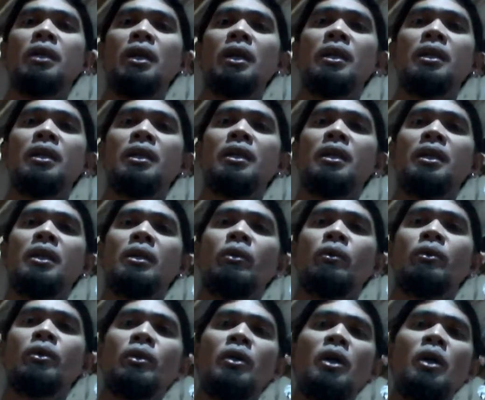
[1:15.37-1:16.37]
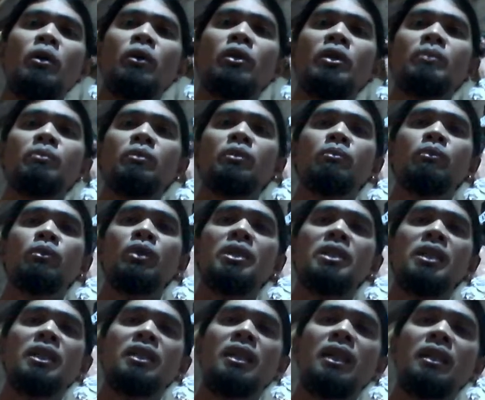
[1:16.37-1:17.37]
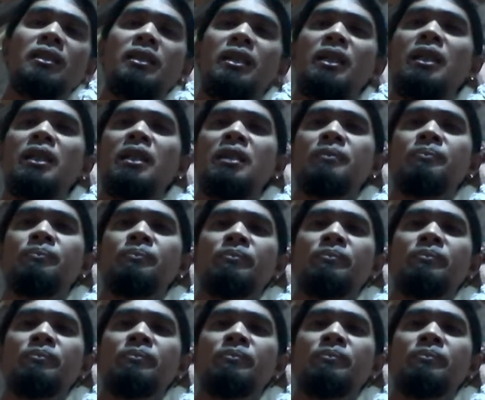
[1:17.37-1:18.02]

kay nanaon ni mo, muras lag anghel.